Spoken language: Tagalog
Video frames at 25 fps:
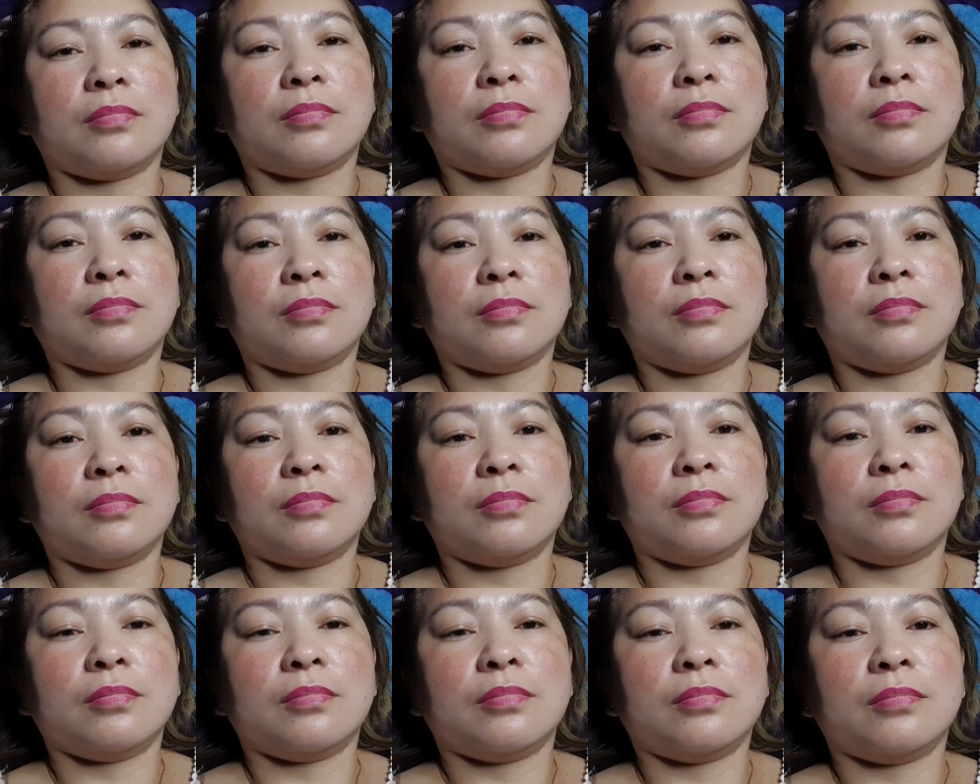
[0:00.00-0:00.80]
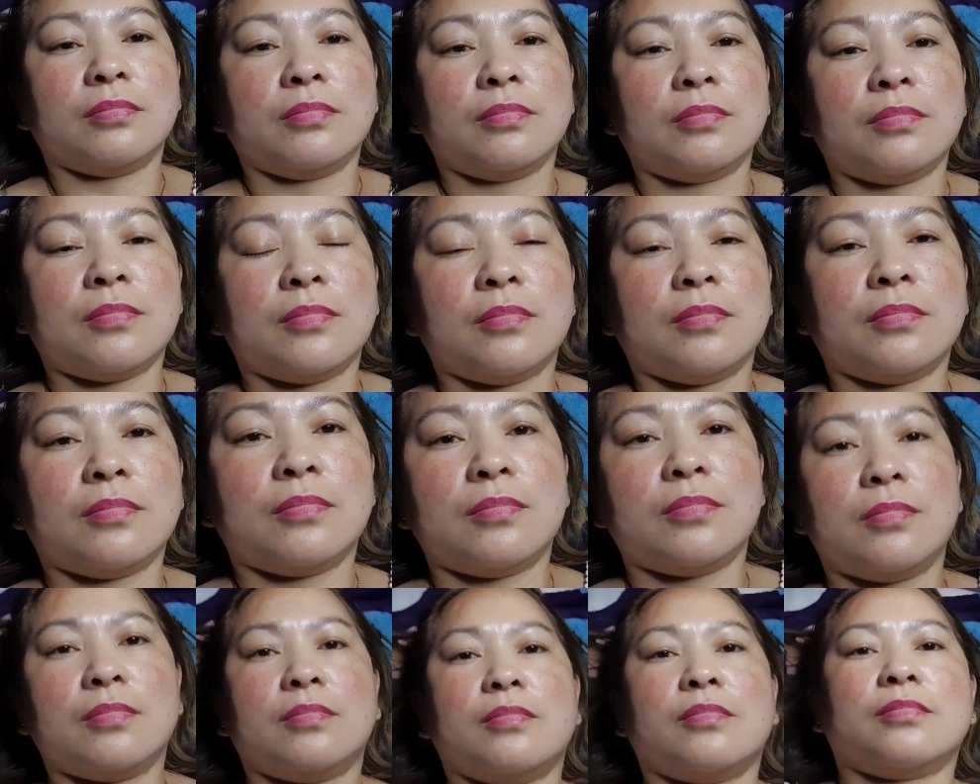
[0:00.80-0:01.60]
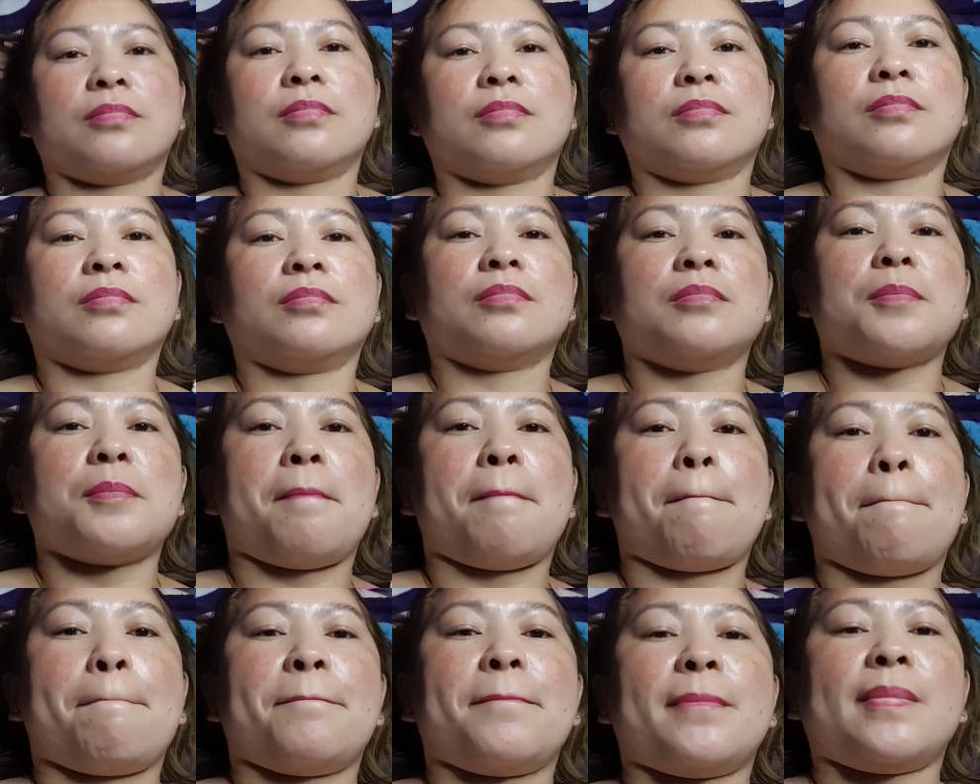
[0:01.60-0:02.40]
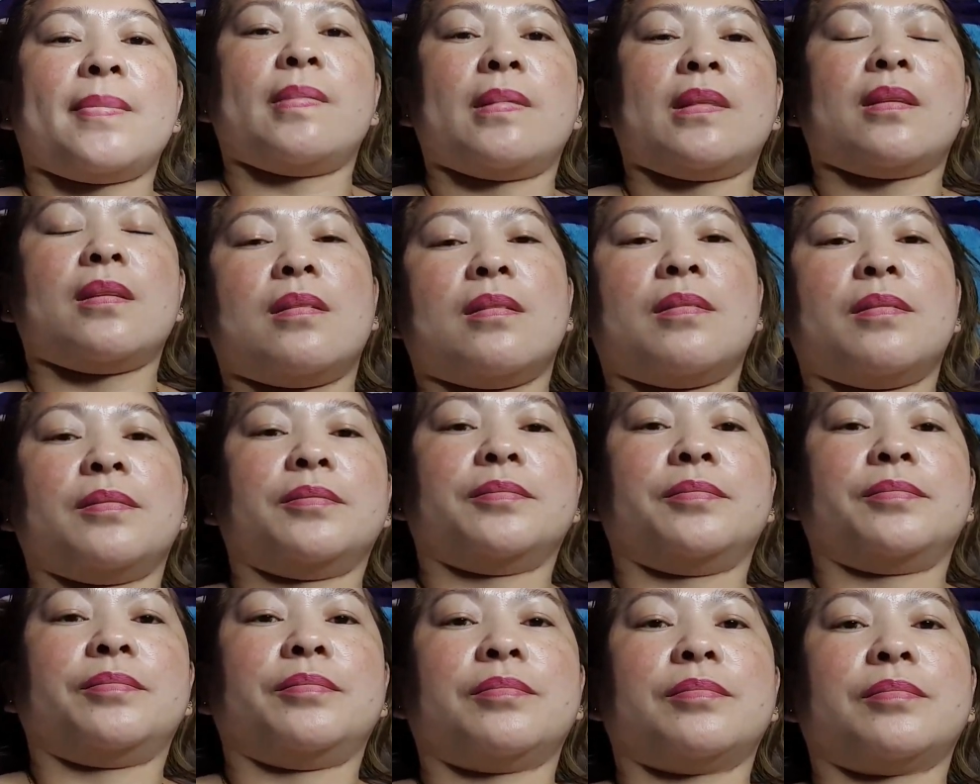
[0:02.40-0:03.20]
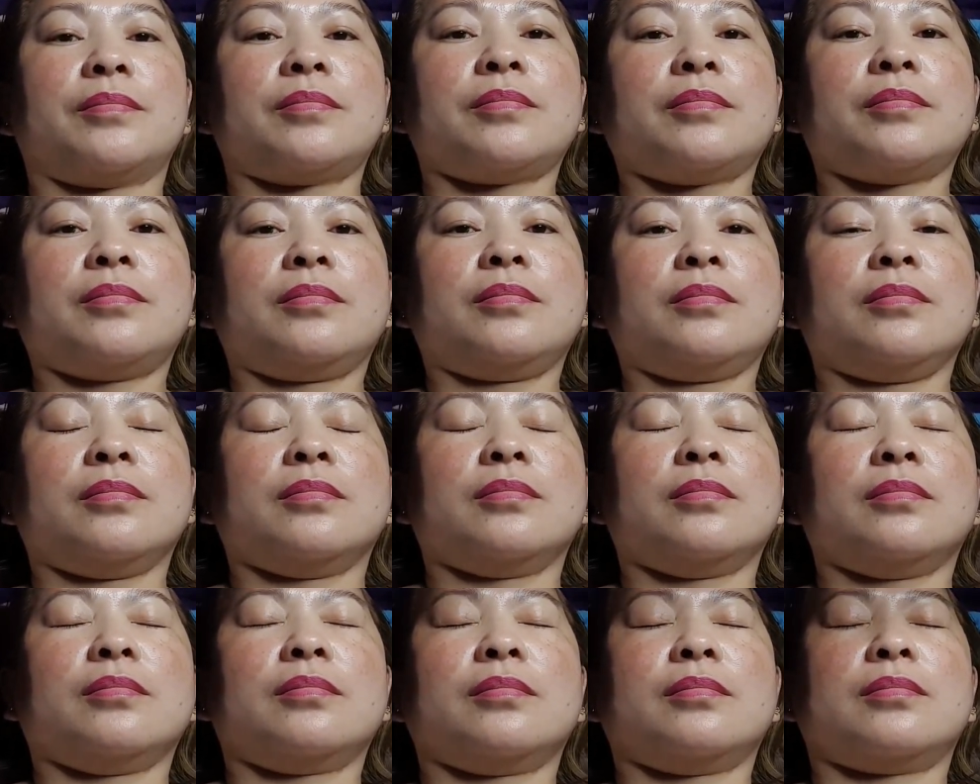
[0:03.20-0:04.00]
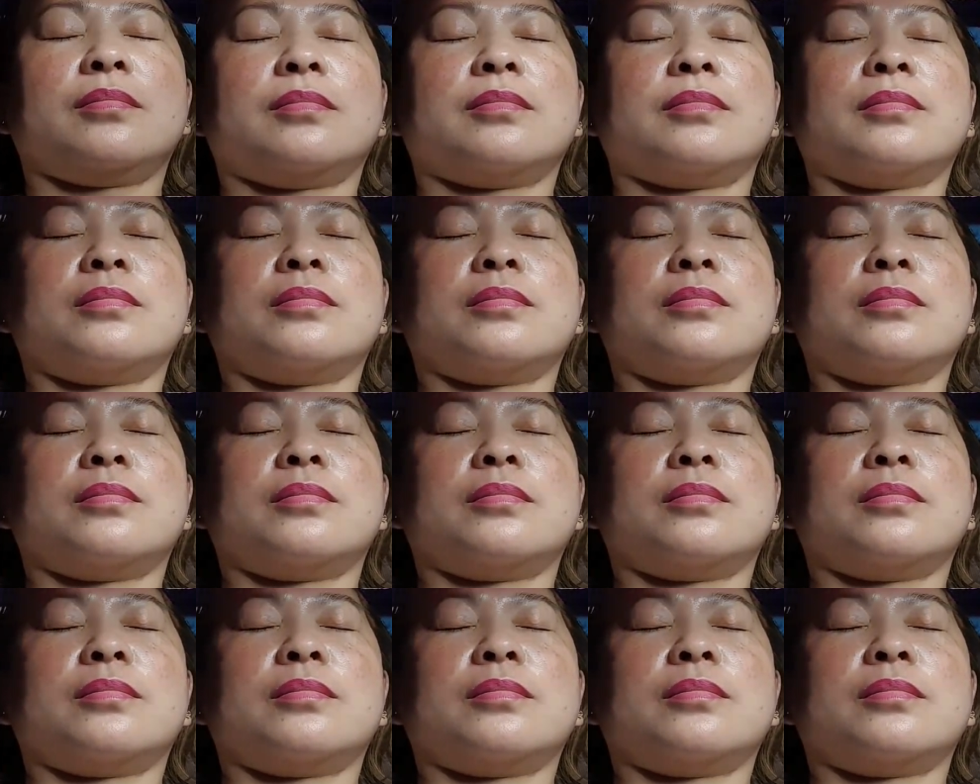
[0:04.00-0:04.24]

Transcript: Yan. Ito na yung ating second session.